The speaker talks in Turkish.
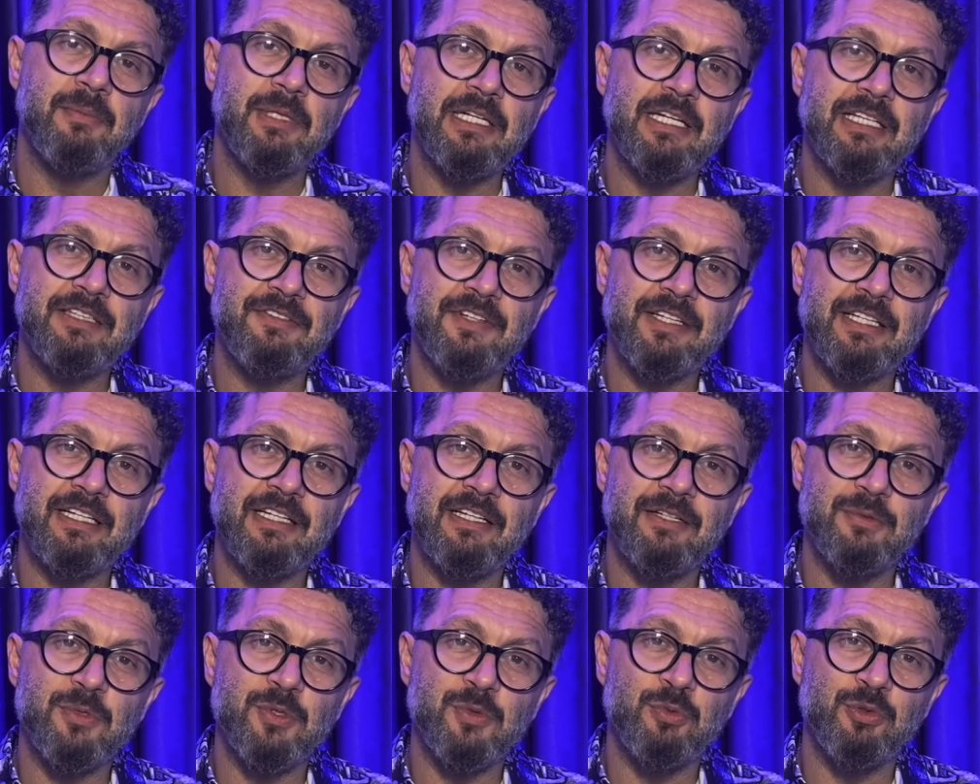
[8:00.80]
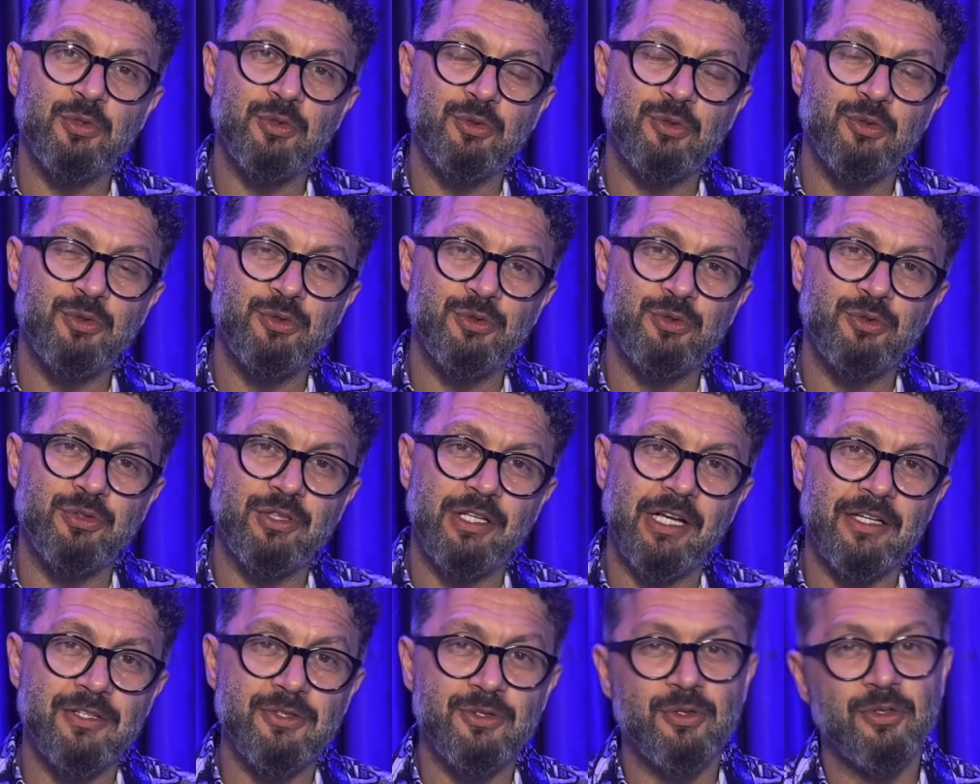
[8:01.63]
Milletvekillerimiz bunu
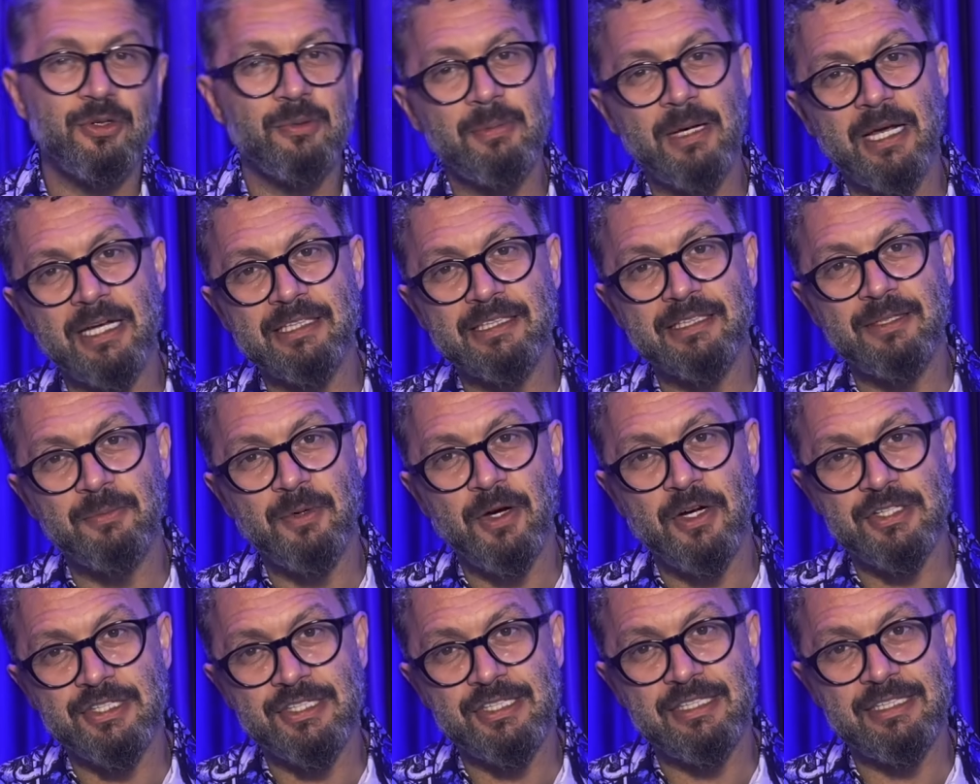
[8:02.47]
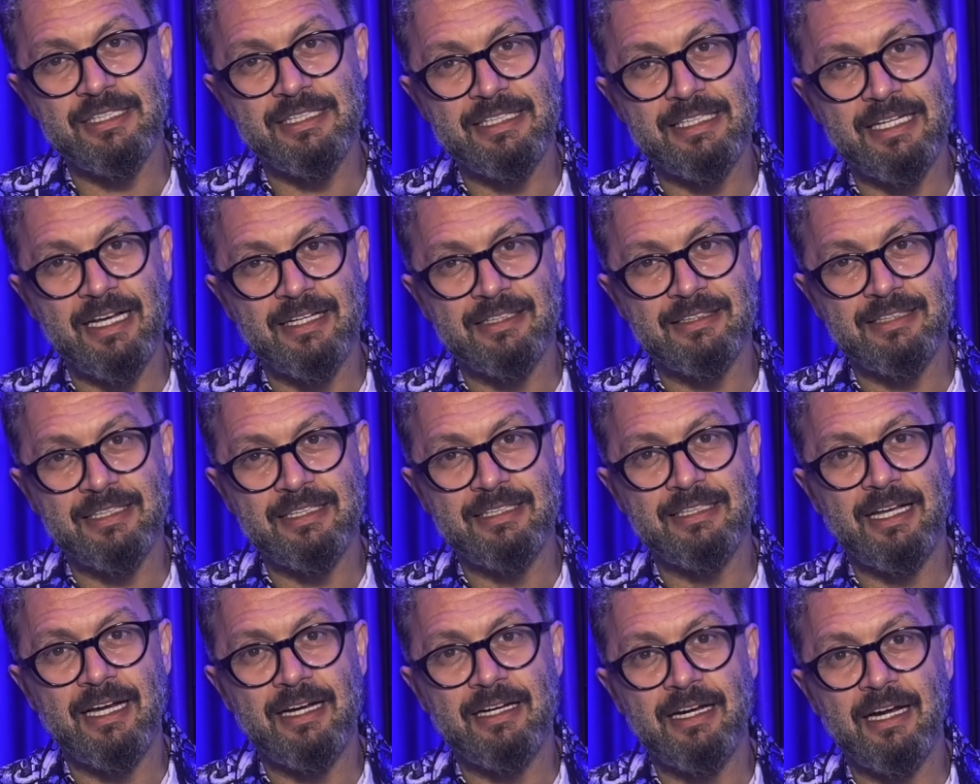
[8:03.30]
duyduktan sonra belki de maaşları iade
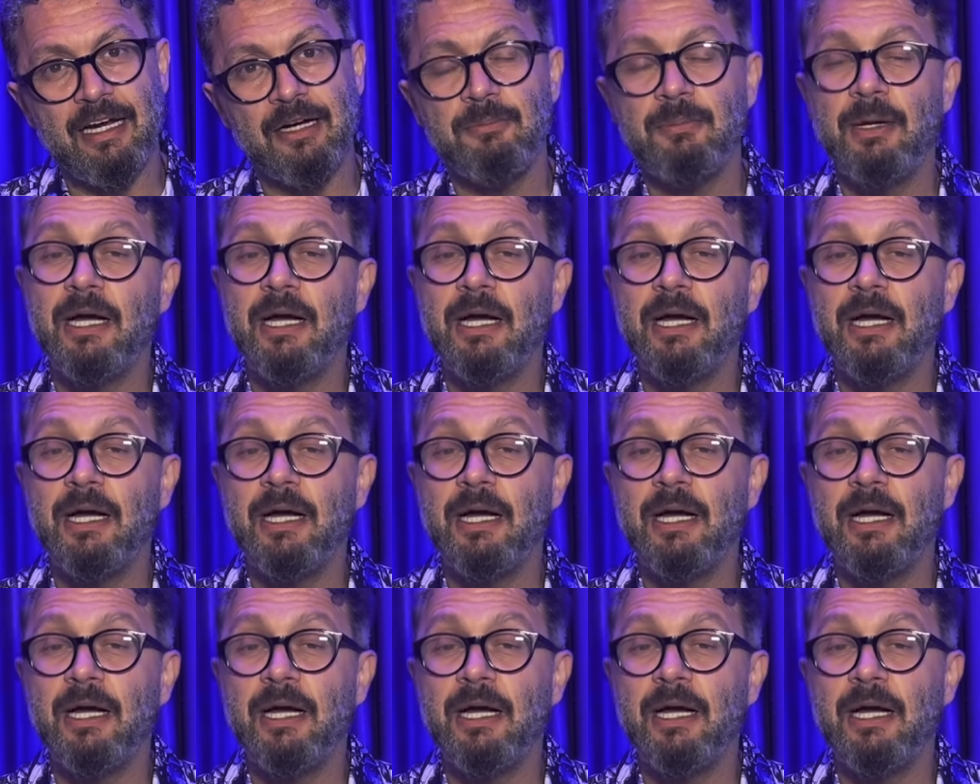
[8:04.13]
ederler.